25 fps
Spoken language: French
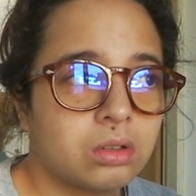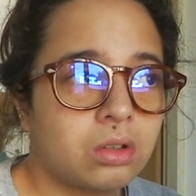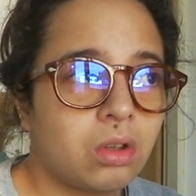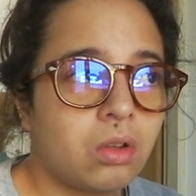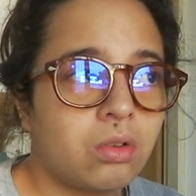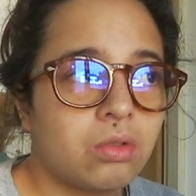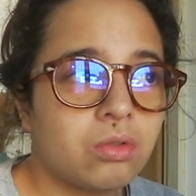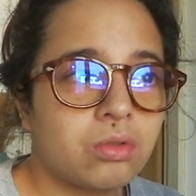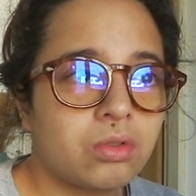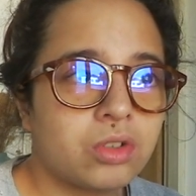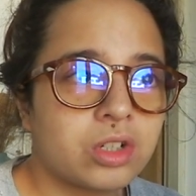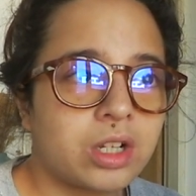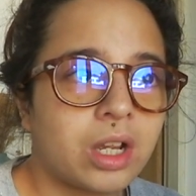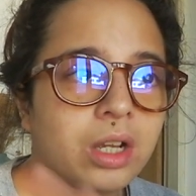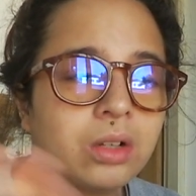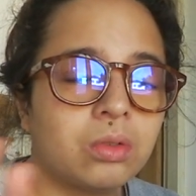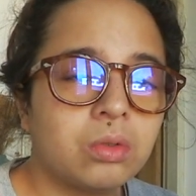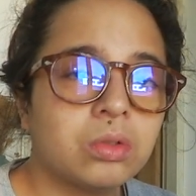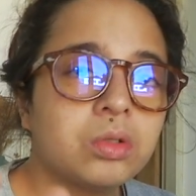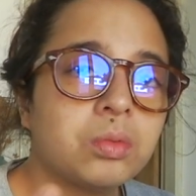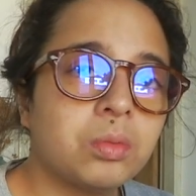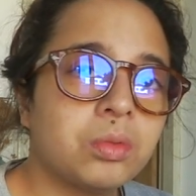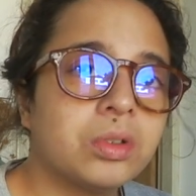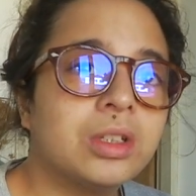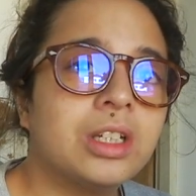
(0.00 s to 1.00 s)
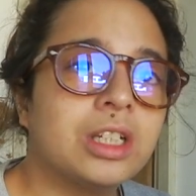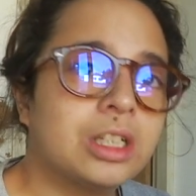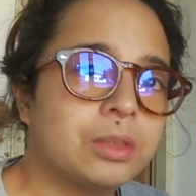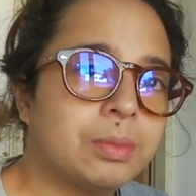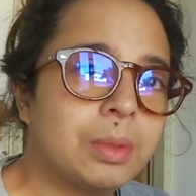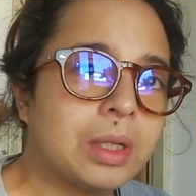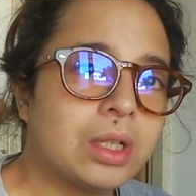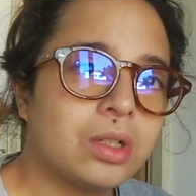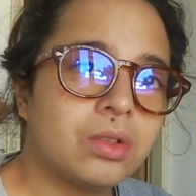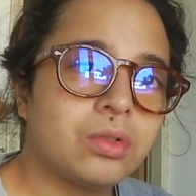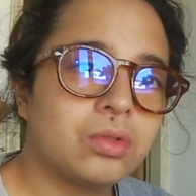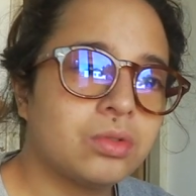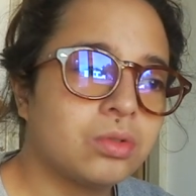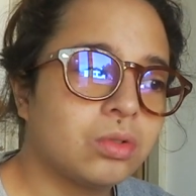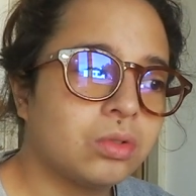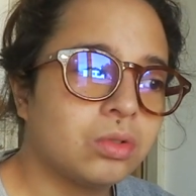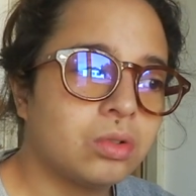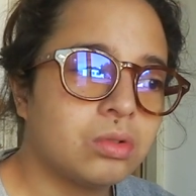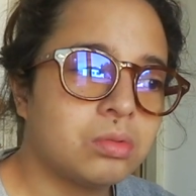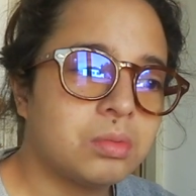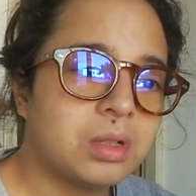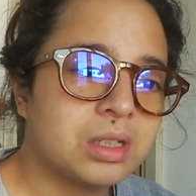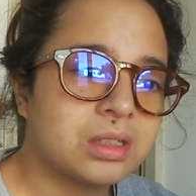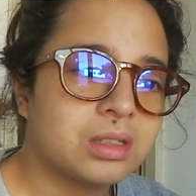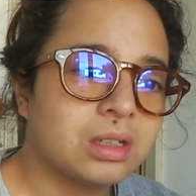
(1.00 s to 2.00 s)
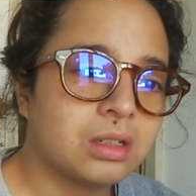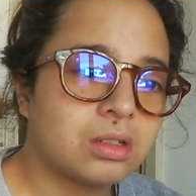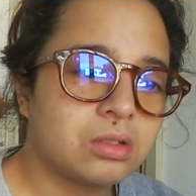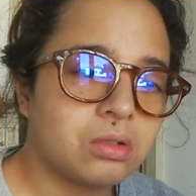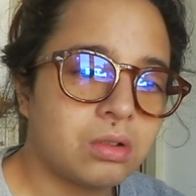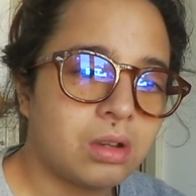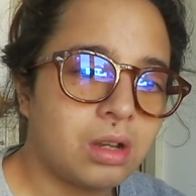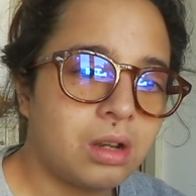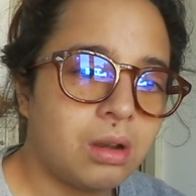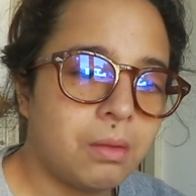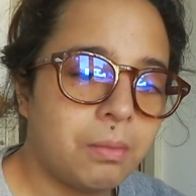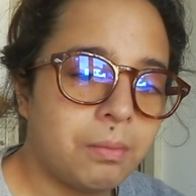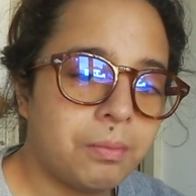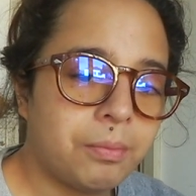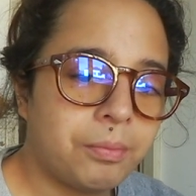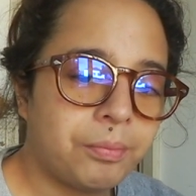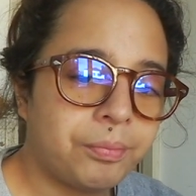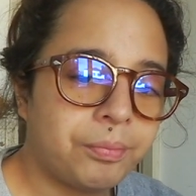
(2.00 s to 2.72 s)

quand je raconte mon expérience de trauma sexuel,